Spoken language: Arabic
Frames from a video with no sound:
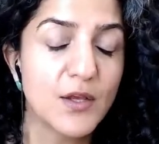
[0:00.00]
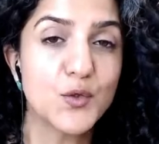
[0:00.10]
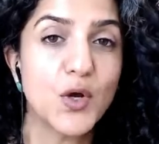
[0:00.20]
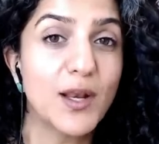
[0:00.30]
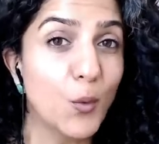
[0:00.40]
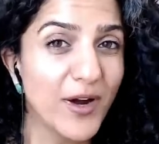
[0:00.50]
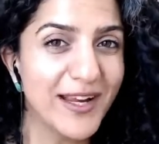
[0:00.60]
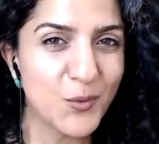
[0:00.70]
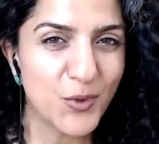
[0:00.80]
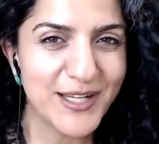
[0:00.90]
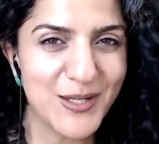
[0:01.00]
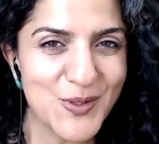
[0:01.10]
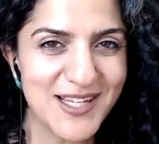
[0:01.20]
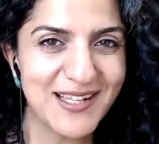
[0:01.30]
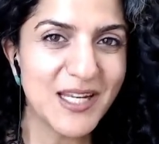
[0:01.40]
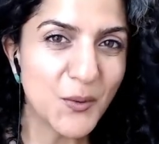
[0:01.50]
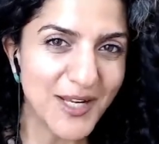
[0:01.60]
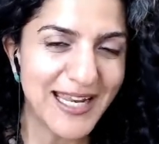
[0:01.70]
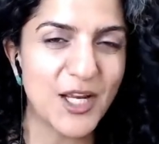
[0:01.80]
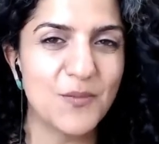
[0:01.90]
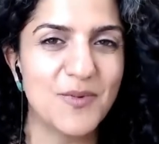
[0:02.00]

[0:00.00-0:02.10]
سؤال وايد وايد يوصلني واليكم